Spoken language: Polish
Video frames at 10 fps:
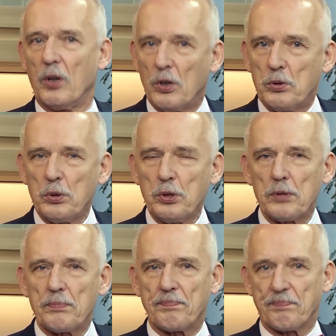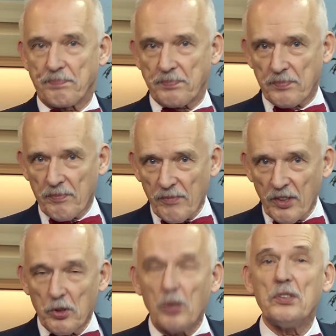Otóż
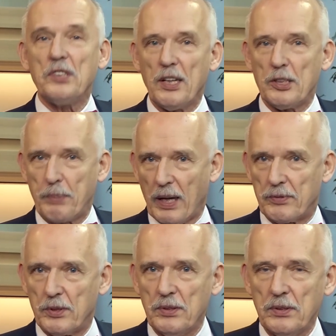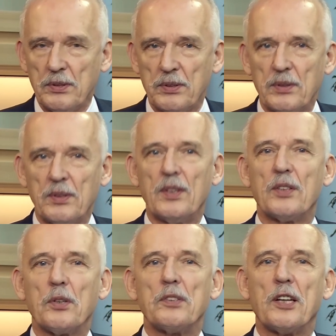to nie jest prawdą.
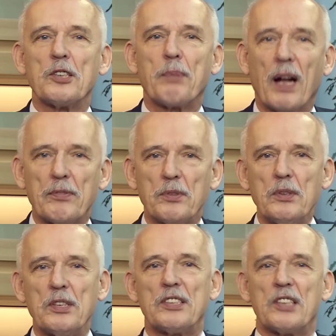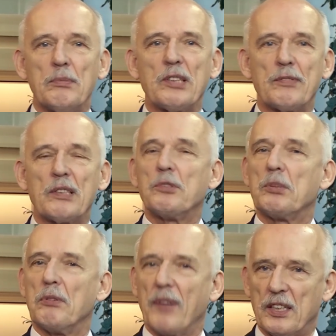To nie jest prawdą i z tym samym
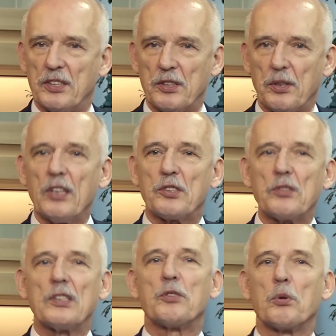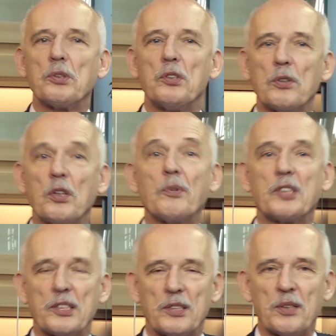musimy walczyć. To jest to, co nas różni od
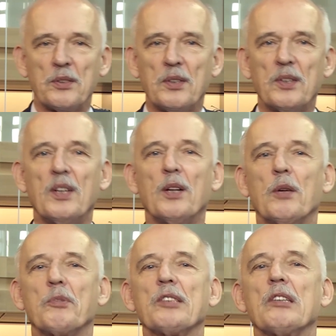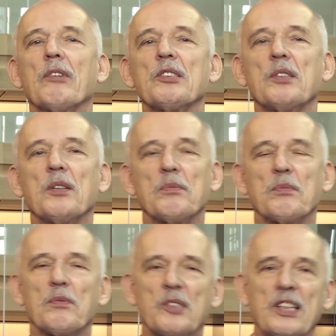nowoczesnej. Nowoczesna właśnie
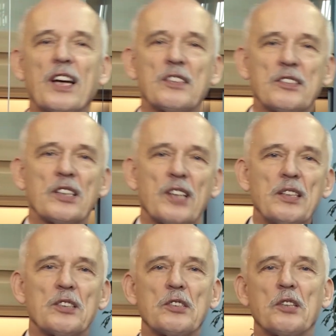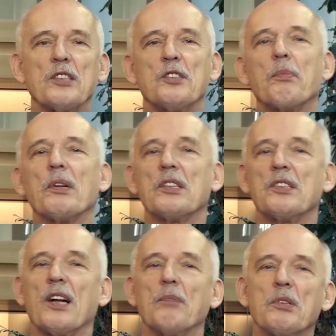wyznaje tę zasadę, że co jest dobre że
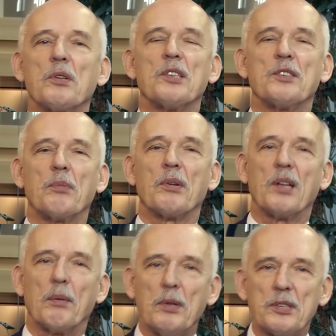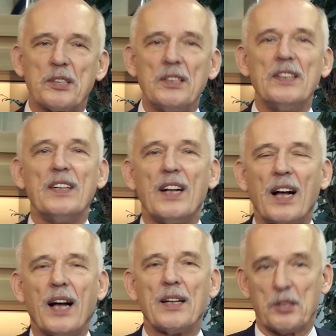General Motors jest dobre dla Polski,
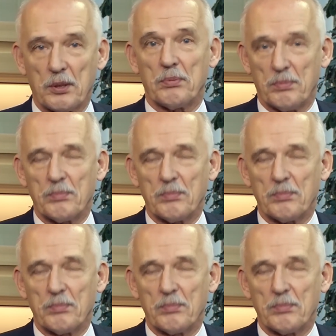a znaczy